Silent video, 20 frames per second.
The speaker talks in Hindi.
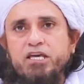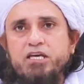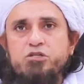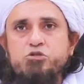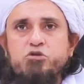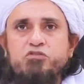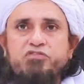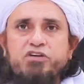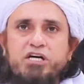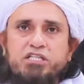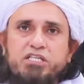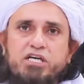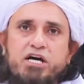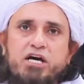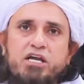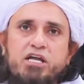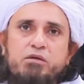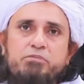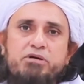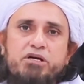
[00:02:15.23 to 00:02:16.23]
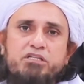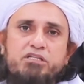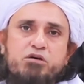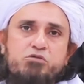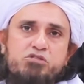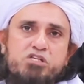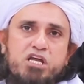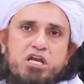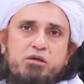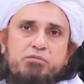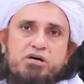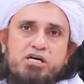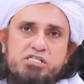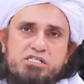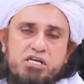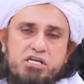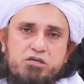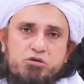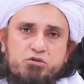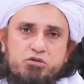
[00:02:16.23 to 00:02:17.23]
कि जो फातिहा नहीं पढ़ता उसकी
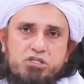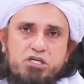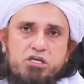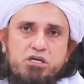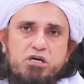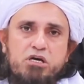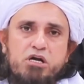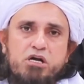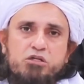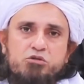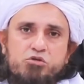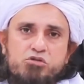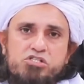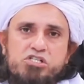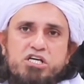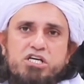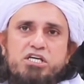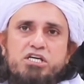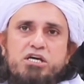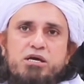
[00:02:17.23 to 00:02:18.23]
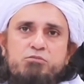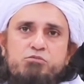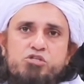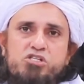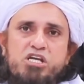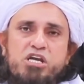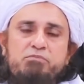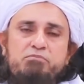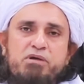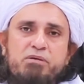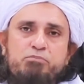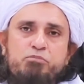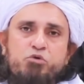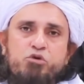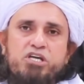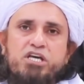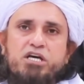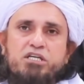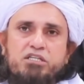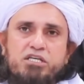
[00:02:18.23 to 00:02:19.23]
नमाज नहीं होती तो सही है मुस्लिम में
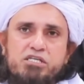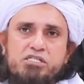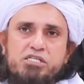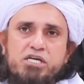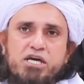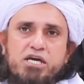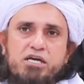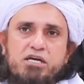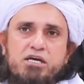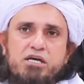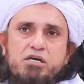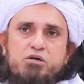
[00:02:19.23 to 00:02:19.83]
पूरी हदीस है